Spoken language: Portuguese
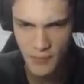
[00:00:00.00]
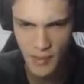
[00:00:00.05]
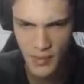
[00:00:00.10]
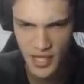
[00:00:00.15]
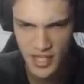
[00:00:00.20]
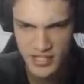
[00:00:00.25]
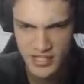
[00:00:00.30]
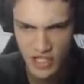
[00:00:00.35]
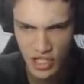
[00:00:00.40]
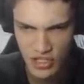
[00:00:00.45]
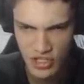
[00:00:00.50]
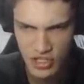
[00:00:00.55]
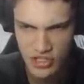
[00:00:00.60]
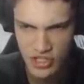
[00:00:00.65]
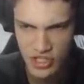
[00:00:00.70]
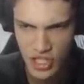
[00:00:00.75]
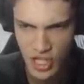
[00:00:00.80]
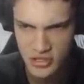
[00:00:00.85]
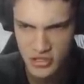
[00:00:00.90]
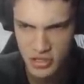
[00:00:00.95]
parece que a
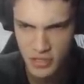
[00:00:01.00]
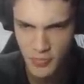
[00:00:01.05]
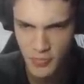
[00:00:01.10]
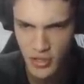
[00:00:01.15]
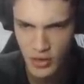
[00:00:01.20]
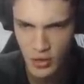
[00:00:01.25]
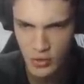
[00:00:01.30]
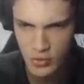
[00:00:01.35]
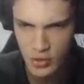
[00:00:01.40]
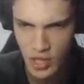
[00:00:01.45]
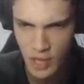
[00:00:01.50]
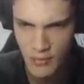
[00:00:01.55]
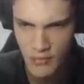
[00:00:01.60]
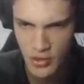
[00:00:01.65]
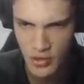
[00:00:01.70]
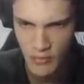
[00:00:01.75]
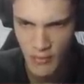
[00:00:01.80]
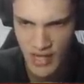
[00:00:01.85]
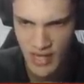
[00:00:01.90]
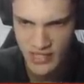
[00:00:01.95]
gente Carter se perdeu no
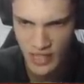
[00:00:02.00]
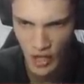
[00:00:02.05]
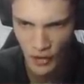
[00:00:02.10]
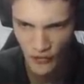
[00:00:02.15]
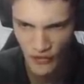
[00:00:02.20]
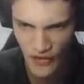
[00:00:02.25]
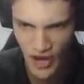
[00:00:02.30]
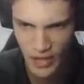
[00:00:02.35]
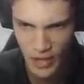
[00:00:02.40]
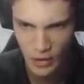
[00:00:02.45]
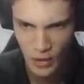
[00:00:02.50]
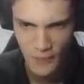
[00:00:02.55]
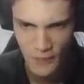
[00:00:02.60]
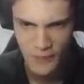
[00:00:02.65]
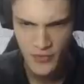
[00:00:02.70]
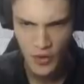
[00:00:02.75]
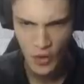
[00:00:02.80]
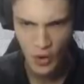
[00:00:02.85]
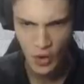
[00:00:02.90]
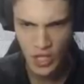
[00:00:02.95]
caminho, mas eu falo!
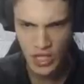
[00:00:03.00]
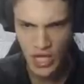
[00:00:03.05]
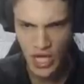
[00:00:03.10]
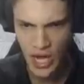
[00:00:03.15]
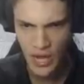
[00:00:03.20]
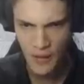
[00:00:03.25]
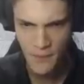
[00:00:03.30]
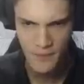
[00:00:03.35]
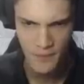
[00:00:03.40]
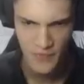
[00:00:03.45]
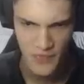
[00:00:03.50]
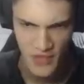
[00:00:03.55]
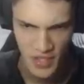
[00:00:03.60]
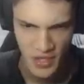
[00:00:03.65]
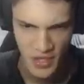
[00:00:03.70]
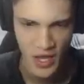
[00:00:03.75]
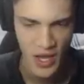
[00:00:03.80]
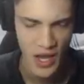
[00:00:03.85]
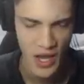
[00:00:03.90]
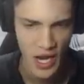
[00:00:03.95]
Olá!
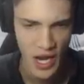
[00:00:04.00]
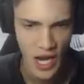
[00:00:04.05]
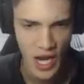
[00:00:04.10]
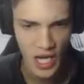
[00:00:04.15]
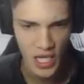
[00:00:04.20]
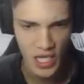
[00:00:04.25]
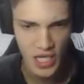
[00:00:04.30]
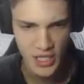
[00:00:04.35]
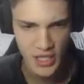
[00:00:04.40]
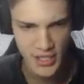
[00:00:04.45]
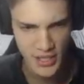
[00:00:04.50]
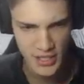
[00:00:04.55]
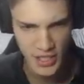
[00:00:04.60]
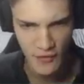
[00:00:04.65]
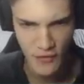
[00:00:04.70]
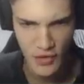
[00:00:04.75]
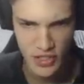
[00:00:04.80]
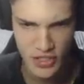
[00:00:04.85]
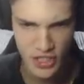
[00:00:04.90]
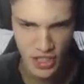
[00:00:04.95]
É,
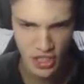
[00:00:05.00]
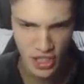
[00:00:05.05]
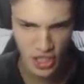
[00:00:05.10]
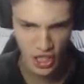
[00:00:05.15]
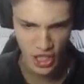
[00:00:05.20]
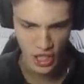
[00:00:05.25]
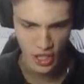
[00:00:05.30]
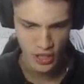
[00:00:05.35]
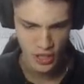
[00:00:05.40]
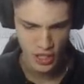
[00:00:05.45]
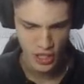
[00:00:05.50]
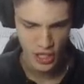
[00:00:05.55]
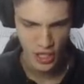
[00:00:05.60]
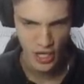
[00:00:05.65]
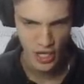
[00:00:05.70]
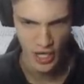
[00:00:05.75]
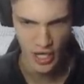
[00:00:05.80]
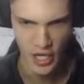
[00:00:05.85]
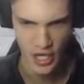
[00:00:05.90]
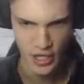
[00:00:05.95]
Arlequina, você que
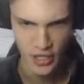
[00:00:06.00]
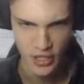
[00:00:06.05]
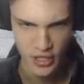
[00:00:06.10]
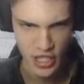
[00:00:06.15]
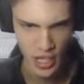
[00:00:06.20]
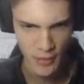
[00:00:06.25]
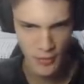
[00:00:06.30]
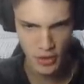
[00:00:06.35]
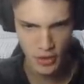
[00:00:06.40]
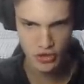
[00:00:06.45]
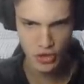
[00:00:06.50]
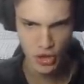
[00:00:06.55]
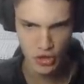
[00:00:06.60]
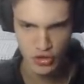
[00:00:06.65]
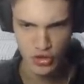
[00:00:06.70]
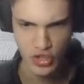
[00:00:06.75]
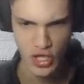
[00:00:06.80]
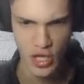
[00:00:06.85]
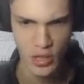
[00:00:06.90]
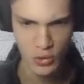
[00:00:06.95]
é, chamou
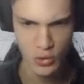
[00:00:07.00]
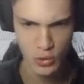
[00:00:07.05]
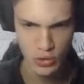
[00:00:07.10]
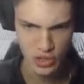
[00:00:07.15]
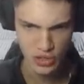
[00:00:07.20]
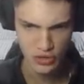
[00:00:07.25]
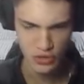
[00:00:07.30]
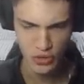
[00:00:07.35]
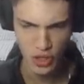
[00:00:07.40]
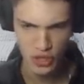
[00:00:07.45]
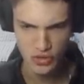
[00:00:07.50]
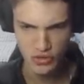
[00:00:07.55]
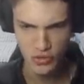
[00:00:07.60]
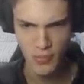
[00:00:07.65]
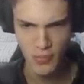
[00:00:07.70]
todos os recrutas do nosso